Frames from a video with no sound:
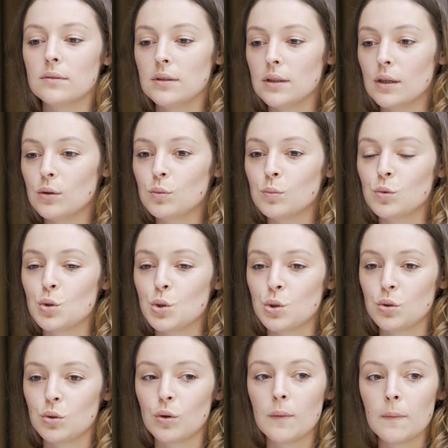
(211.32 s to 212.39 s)
Я думаю,
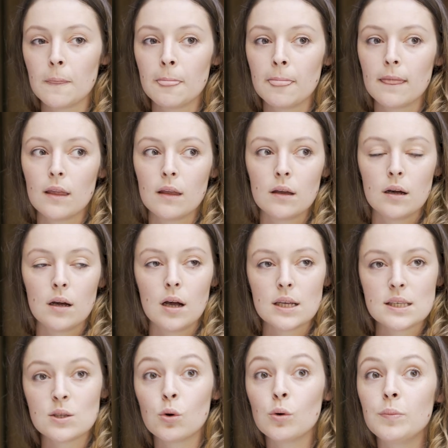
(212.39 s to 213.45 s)
что
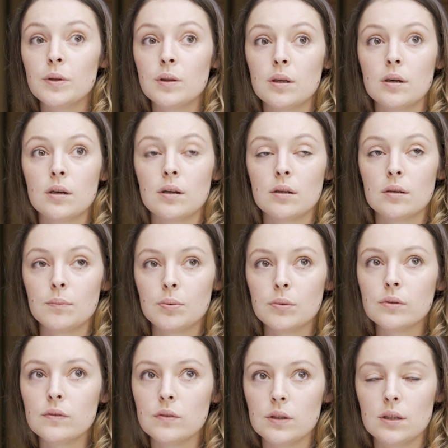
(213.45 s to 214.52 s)
особенно
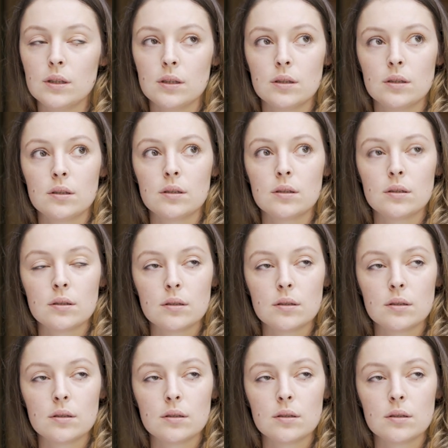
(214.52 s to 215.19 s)
подвиги,